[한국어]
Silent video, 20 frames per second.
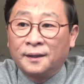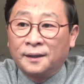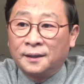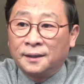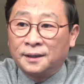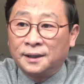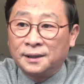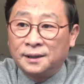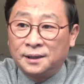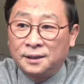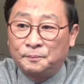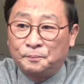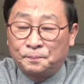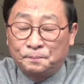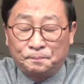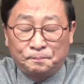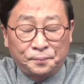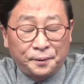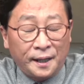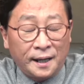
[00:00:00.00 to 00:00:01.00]
이, 이
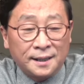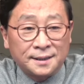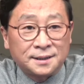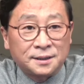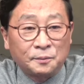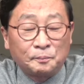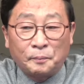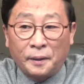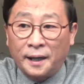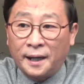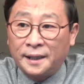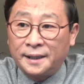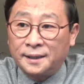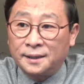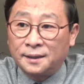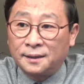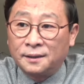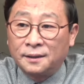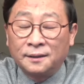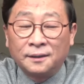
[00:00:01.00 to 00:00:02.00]
프랑스
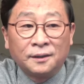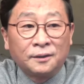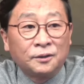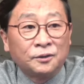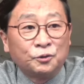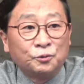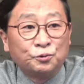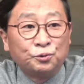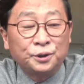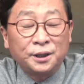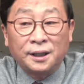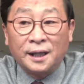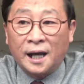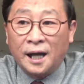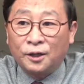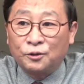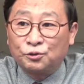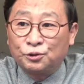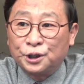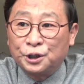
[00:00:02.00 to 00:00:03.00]
파리 우리
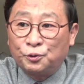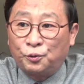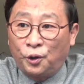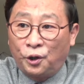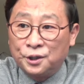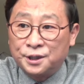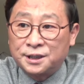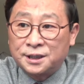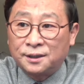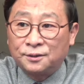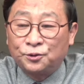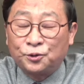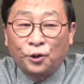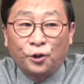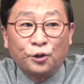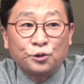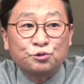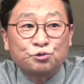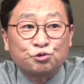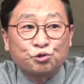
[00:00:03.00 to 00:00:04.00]
한국이 훨씬
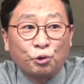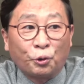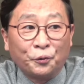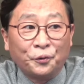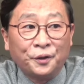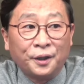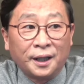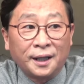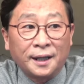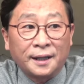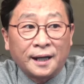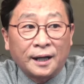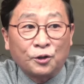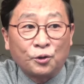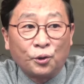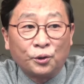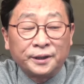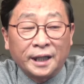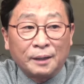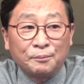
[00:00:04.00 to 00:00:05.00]
더
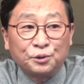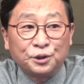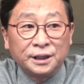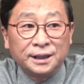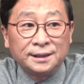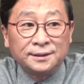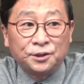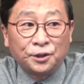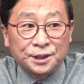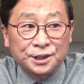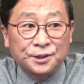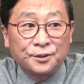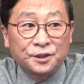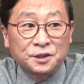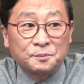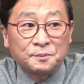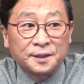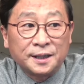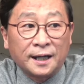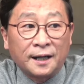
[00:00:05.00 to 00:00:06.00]
좋네라고 내분이 터진
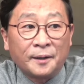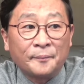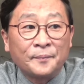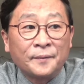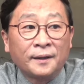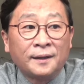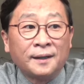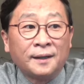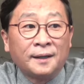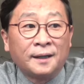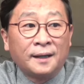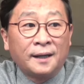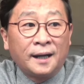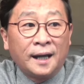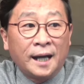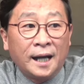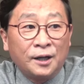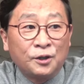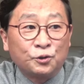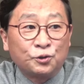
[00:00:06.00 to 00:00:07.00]
것입니다.
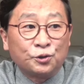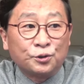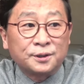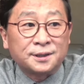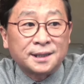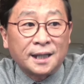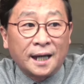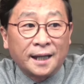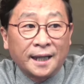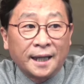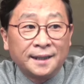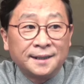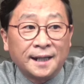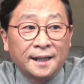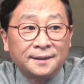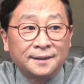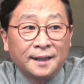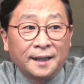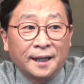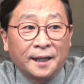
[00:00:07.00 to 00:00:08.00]
한국
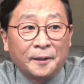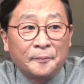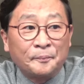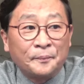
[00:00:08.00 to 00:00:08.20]
장애인한데